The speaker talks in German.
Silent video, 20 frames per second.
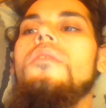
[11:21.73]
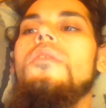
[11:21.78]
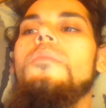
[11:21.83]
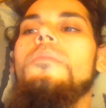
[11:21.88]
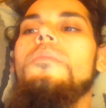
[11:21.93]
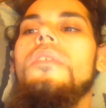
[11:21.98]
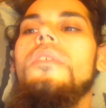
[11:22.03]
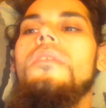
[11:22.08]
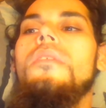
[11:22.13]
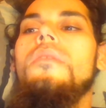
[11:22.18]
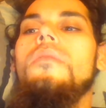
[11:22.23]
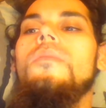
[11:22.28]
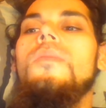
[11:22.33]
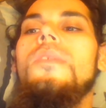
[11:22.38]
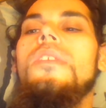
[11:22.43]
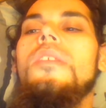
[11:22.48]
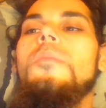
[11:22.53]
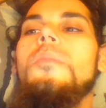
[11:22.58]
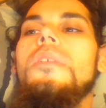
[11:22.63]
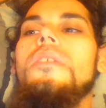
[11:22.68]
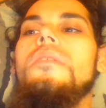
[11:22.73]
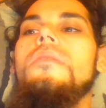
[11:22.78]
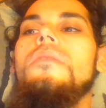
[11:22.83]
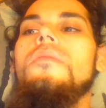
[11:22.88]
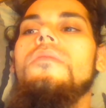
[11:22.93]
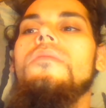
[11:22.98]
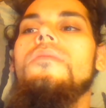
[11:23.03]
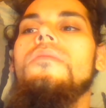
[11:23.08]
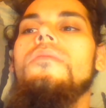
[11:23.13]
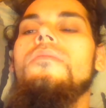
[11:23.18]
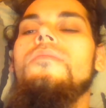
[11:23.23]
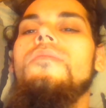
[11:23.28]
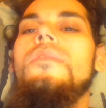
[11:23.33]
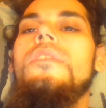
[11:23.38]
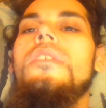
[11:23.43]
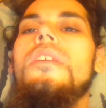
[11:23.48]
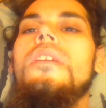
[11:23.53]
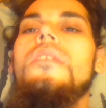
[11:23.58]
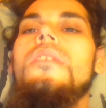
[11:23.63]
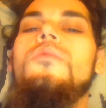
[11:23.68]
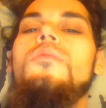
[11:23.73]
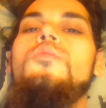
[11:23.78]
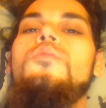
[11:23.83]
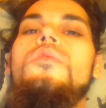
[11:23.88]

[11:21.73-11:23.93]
wie sehr gut man entgiftet und